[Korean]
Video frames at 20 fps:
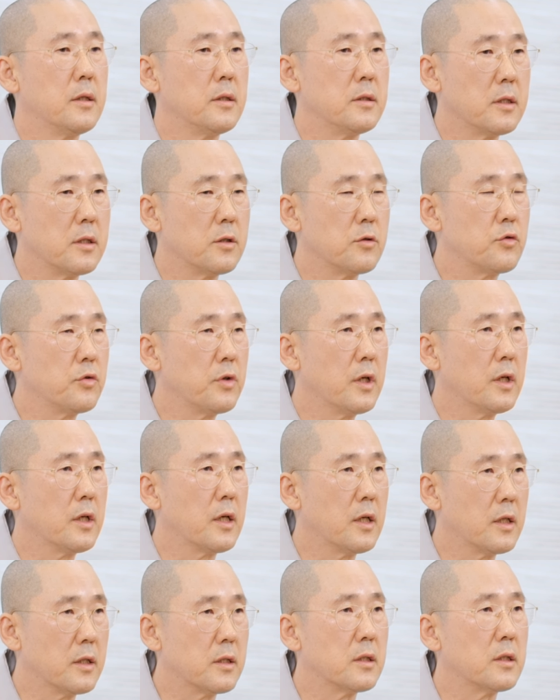이제
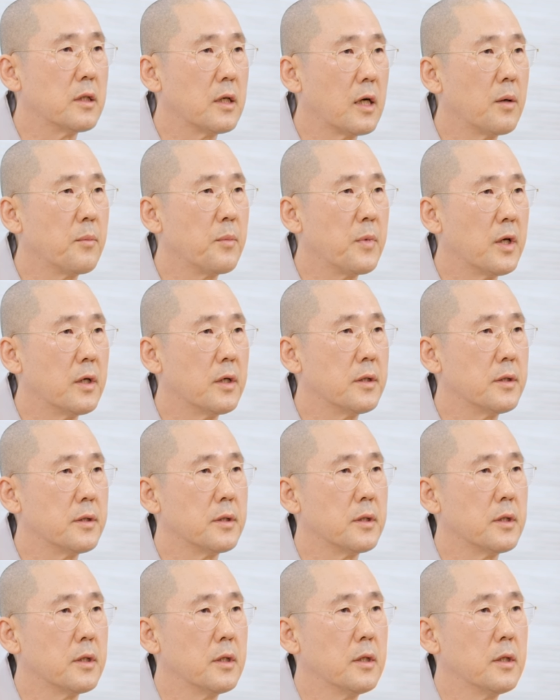수행에
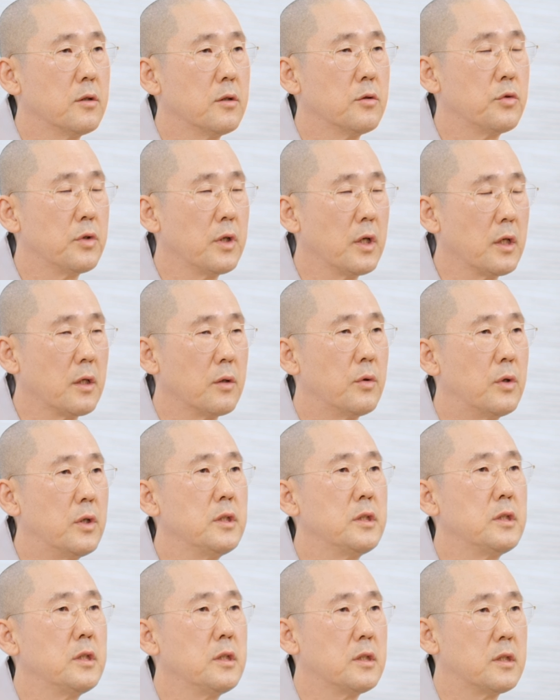들어가면 수행이
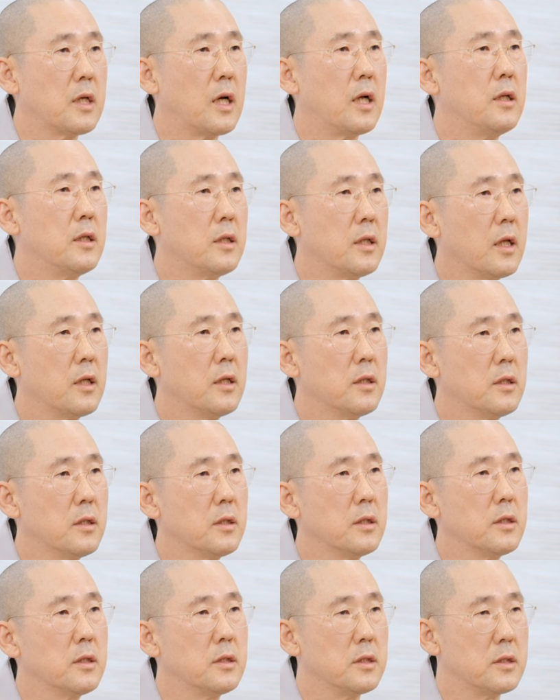훨씬 잘
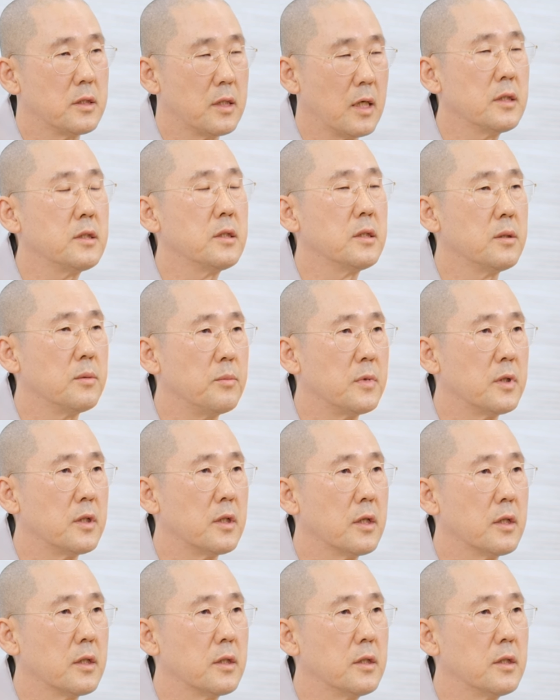되는 것이 사실입니다.